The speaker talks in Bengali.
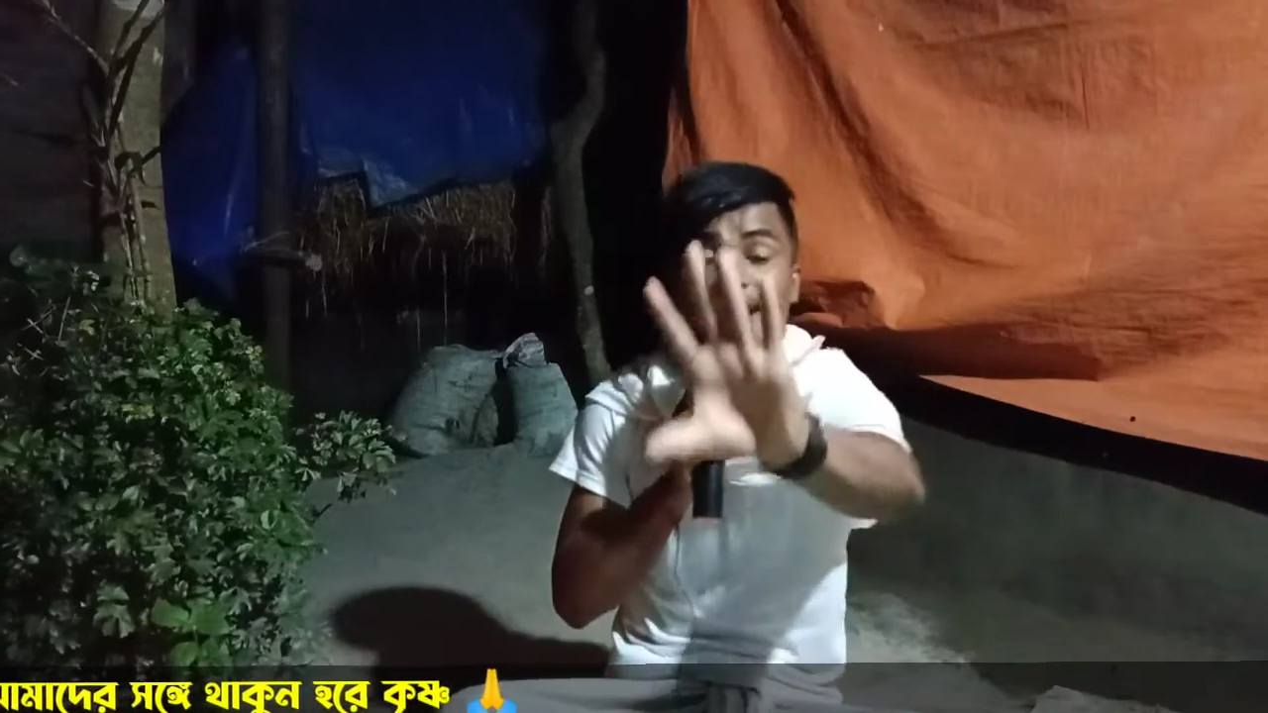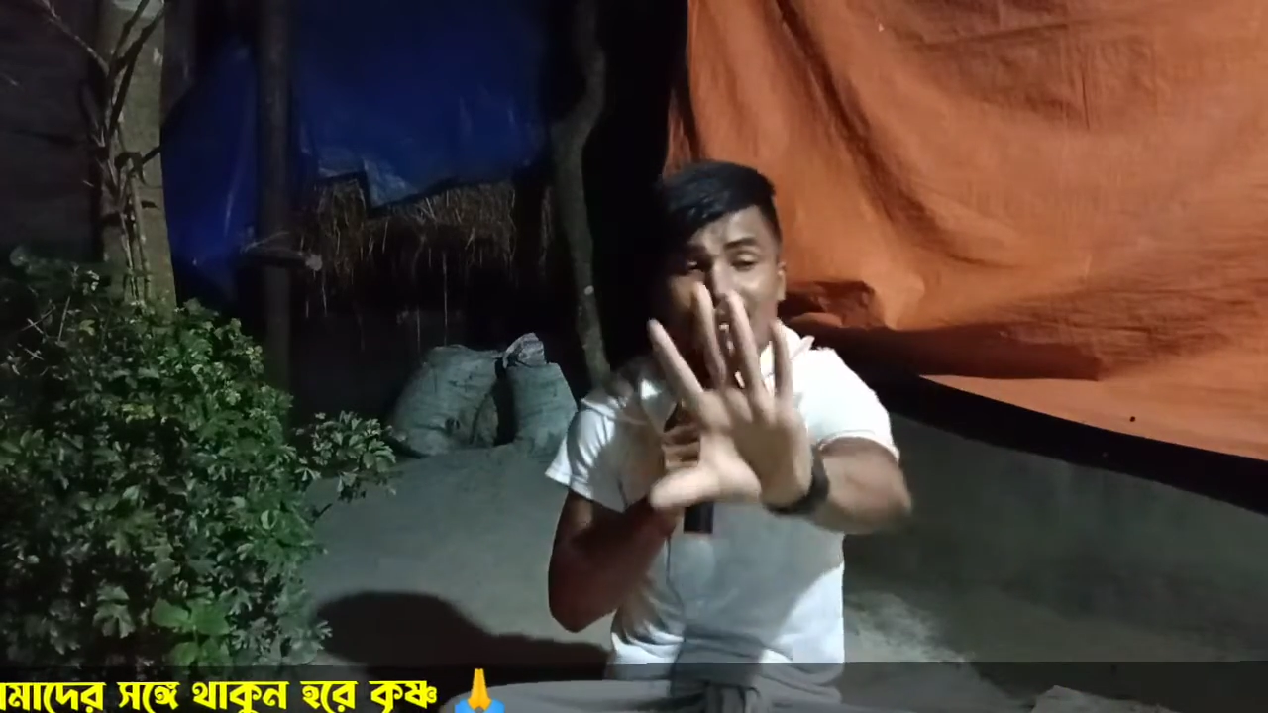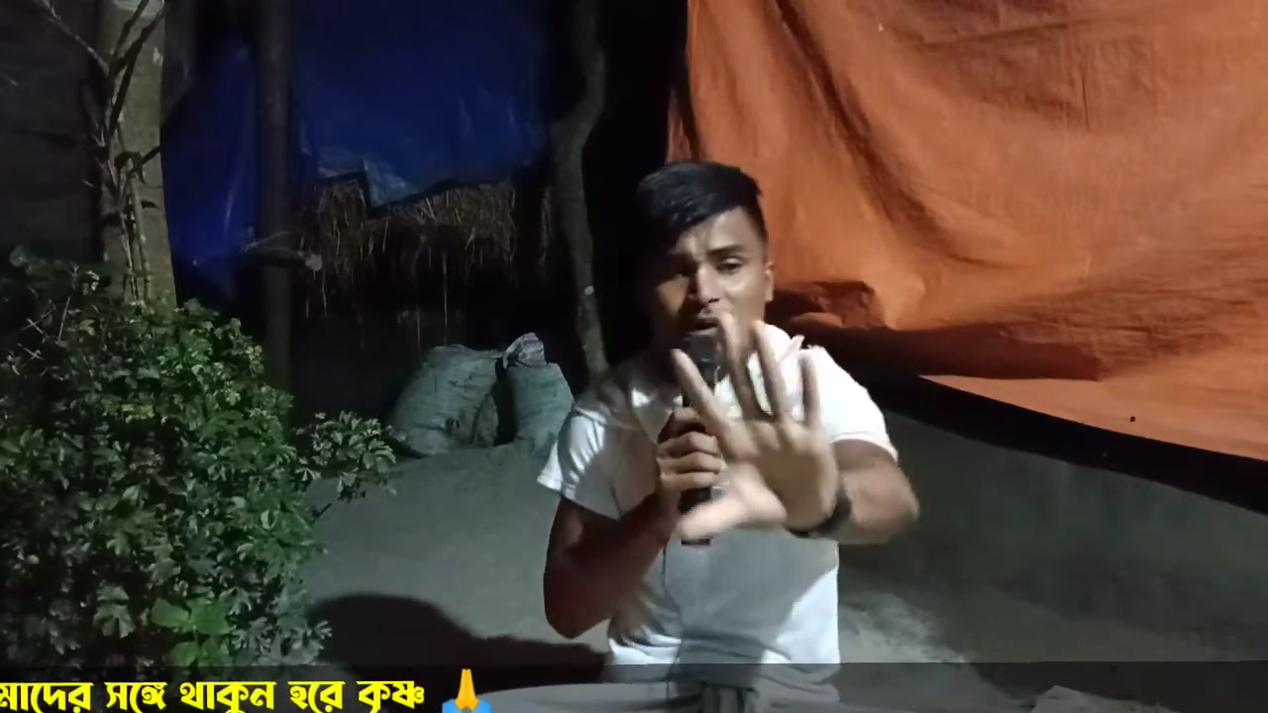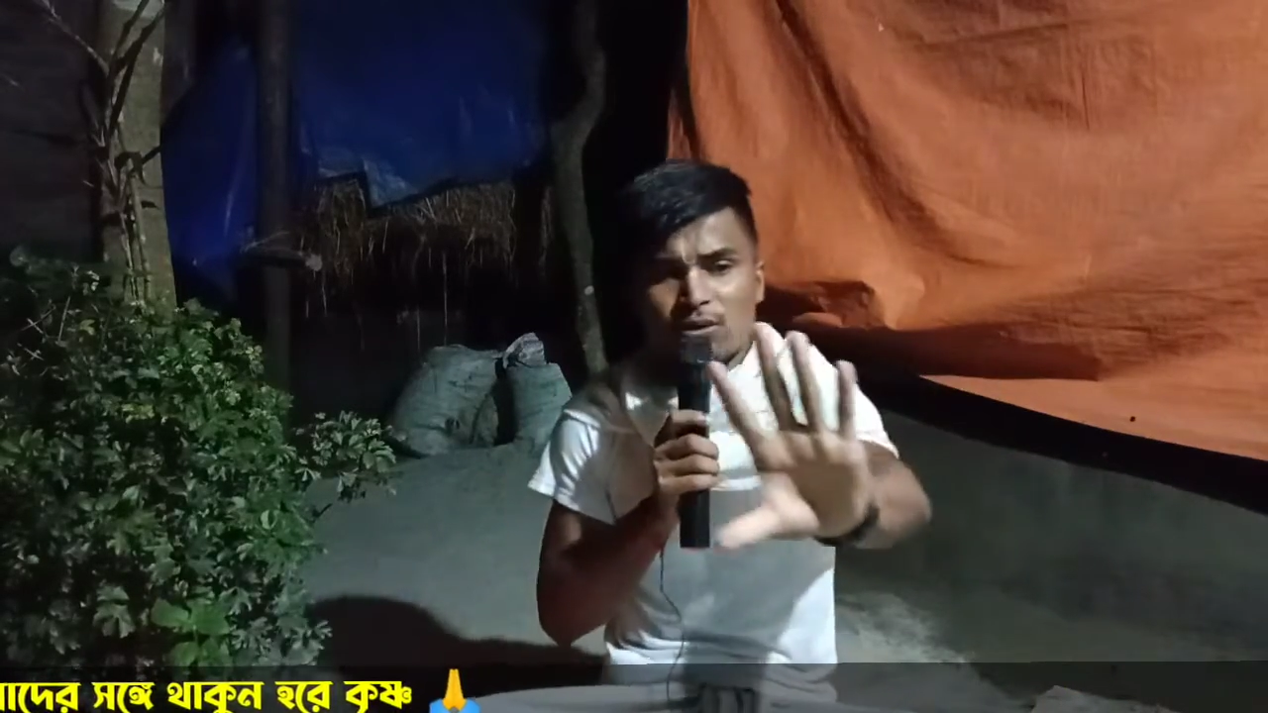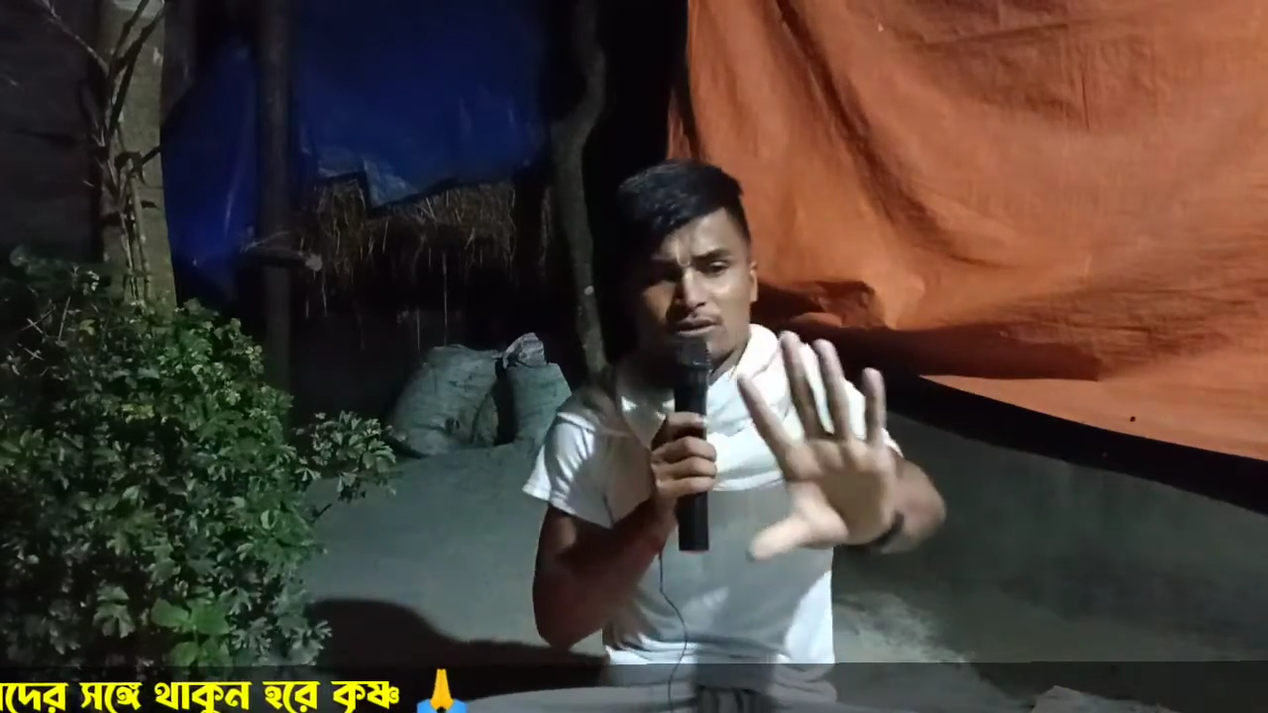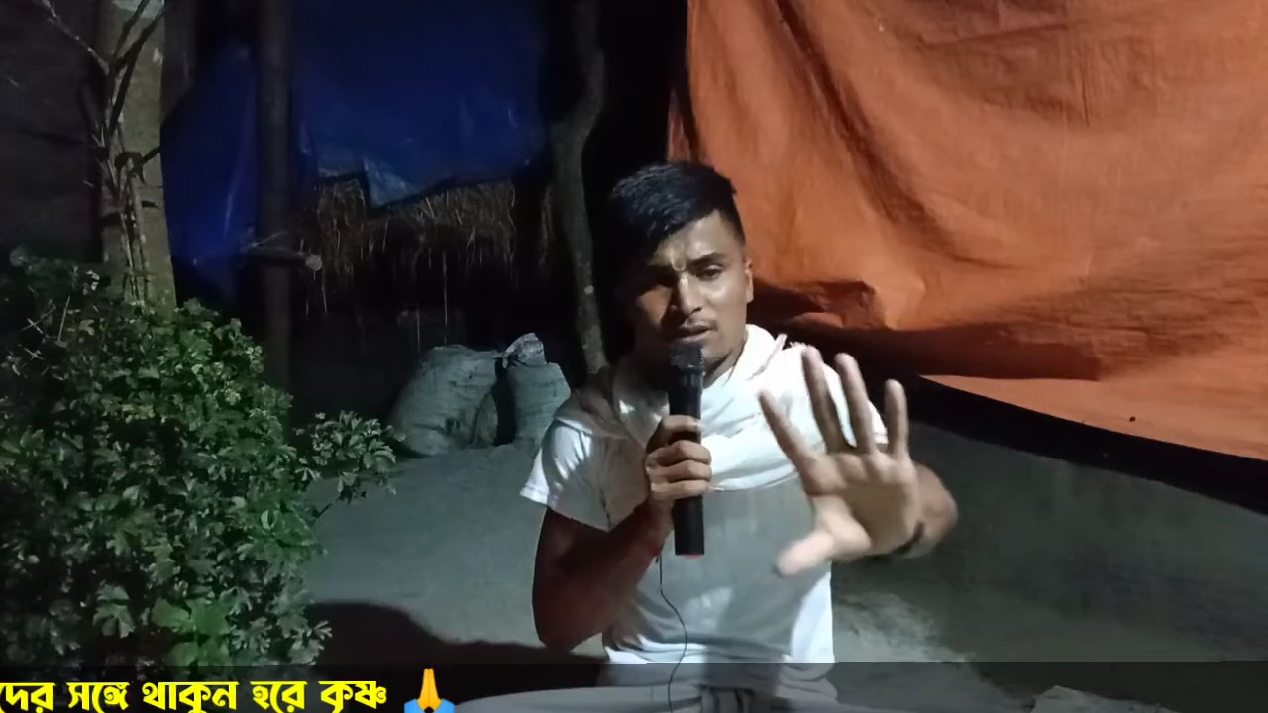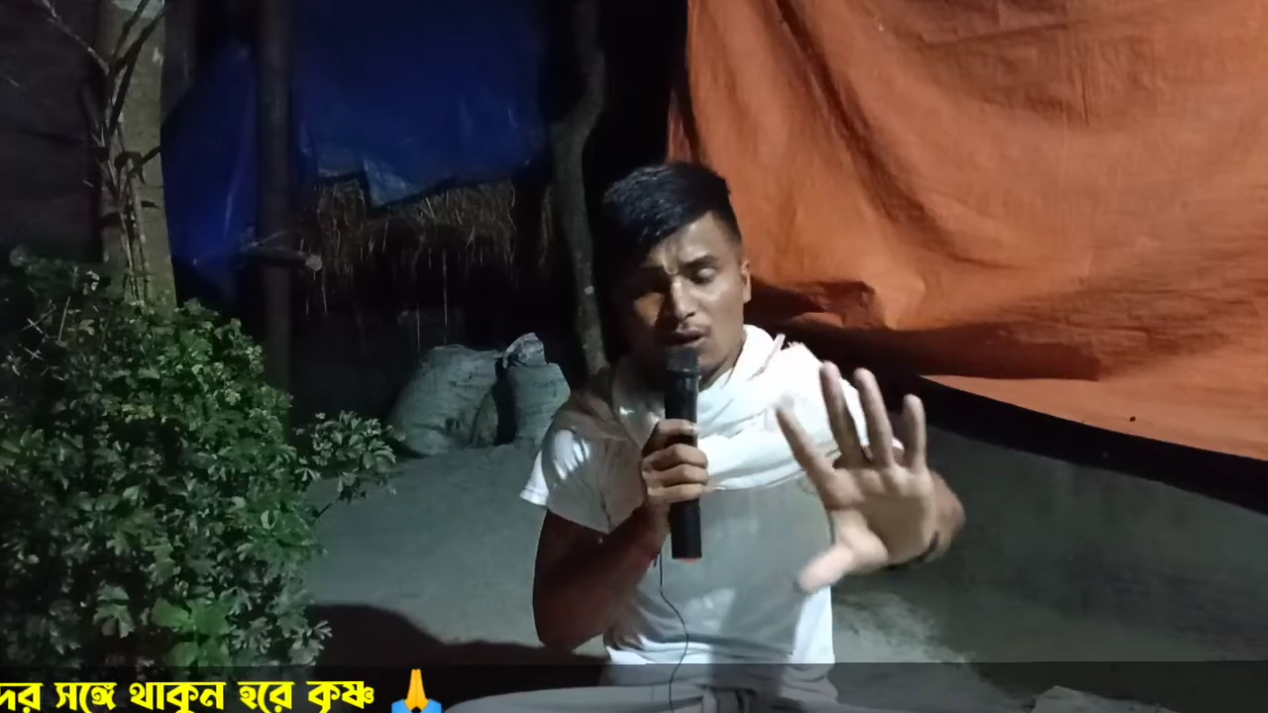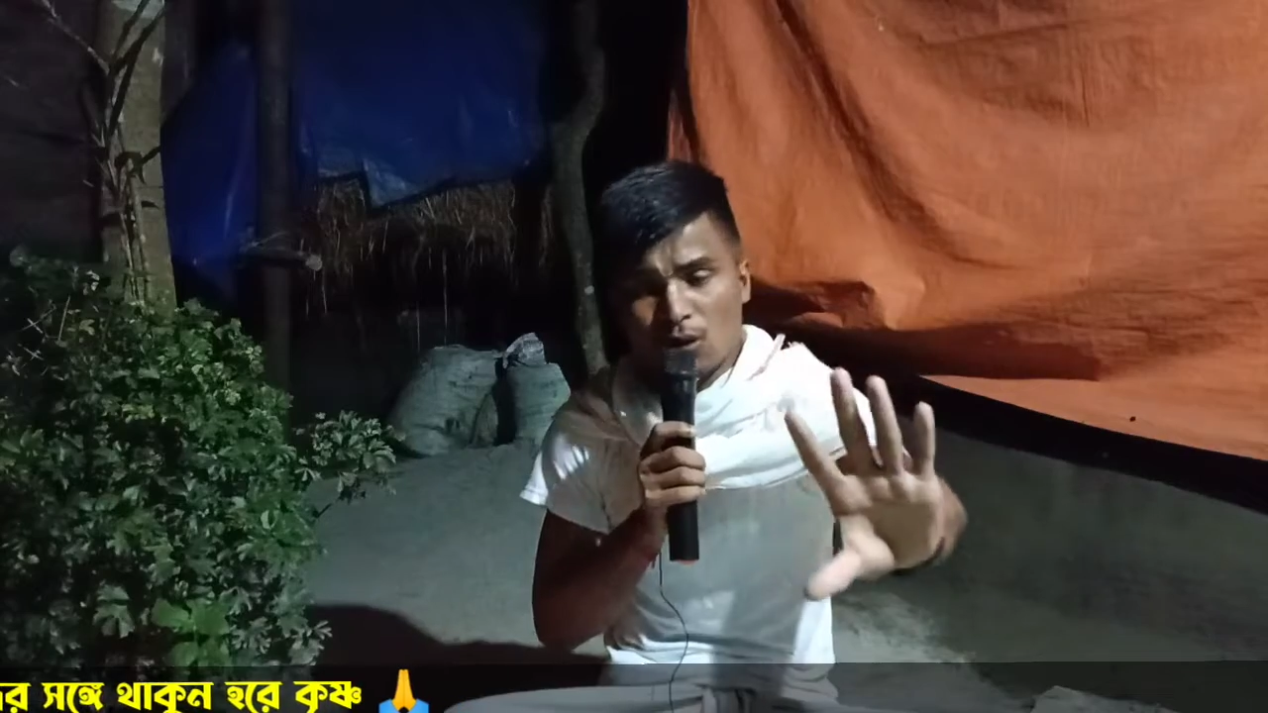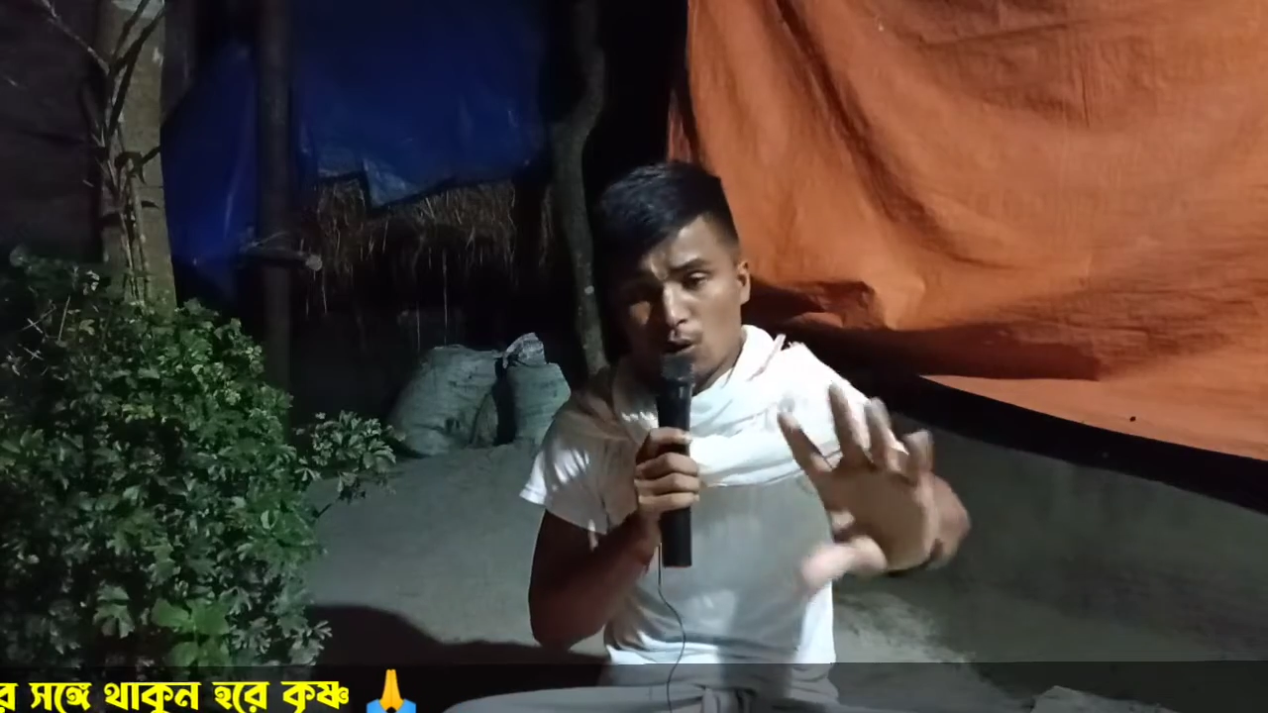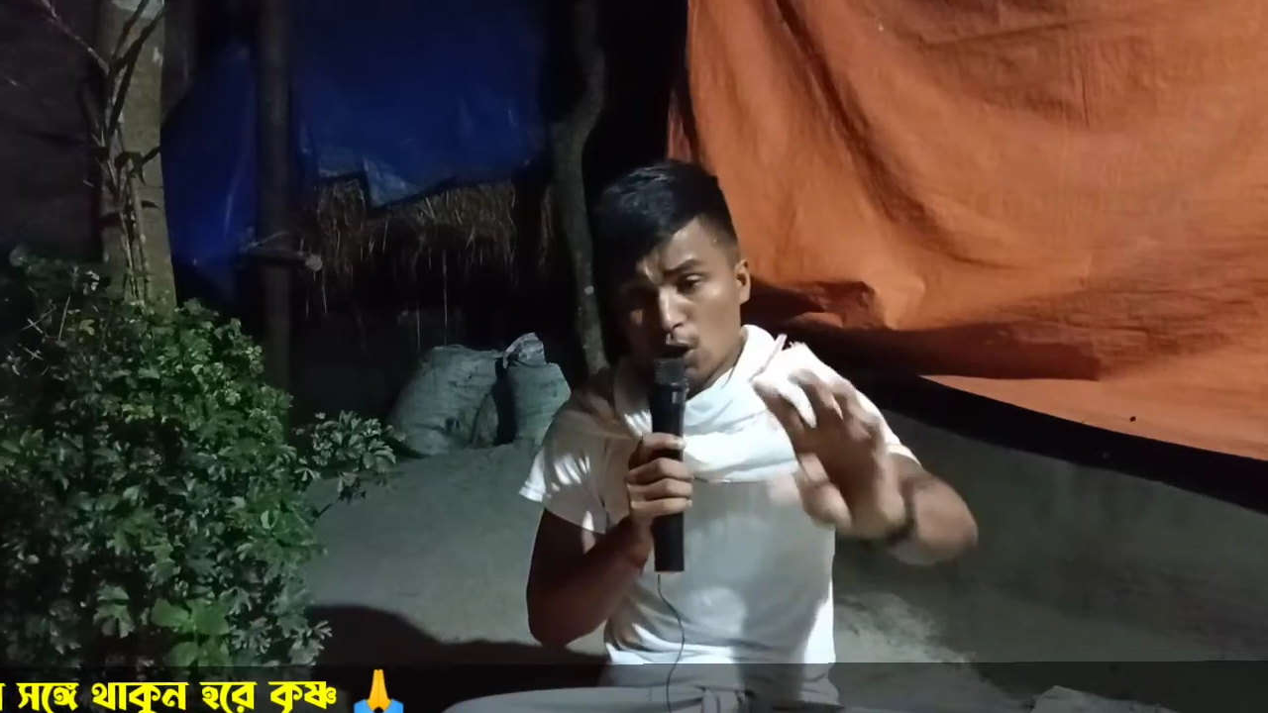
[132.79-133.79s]
কাকে দান করেছি
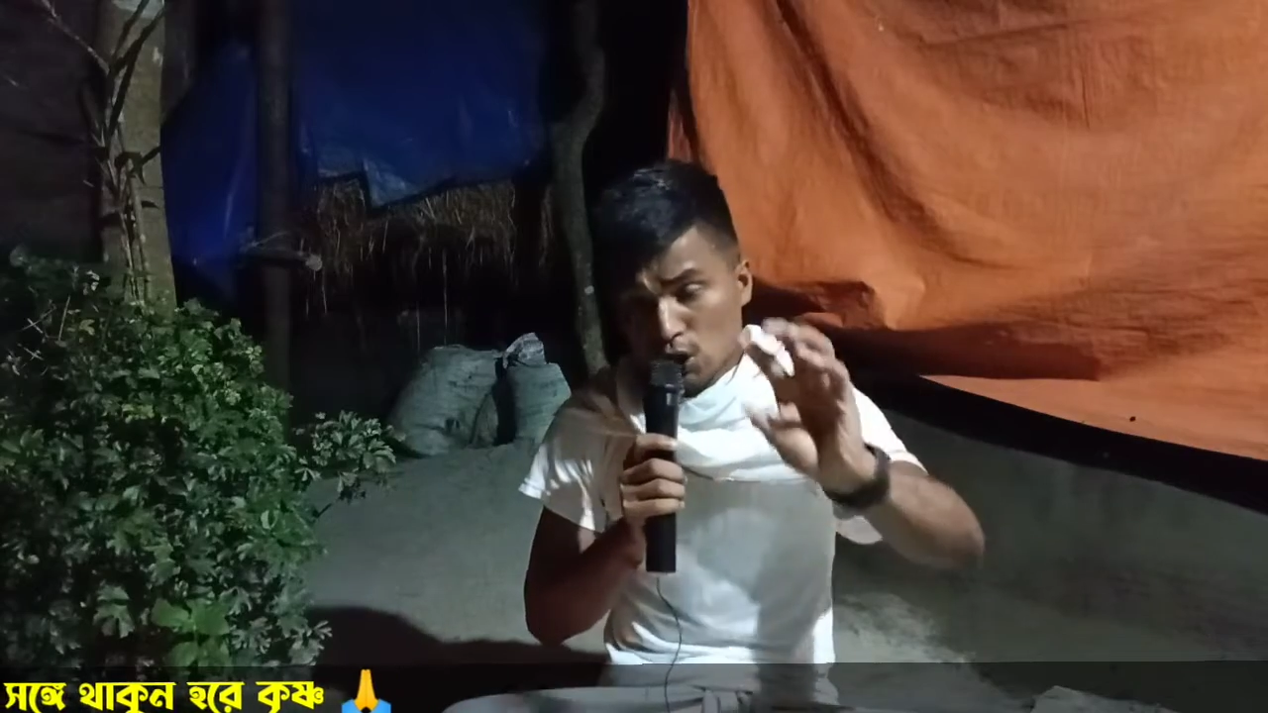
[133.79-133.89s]
জানো